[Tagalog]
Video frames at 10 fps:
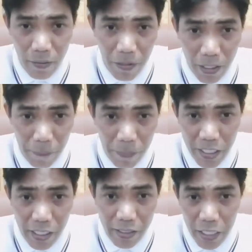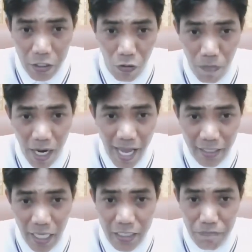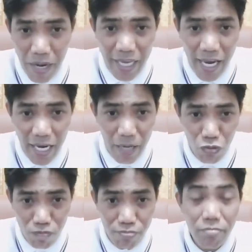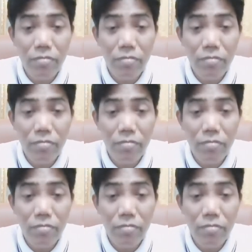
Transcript: para i-facilitate yung mga gatas via lalamok.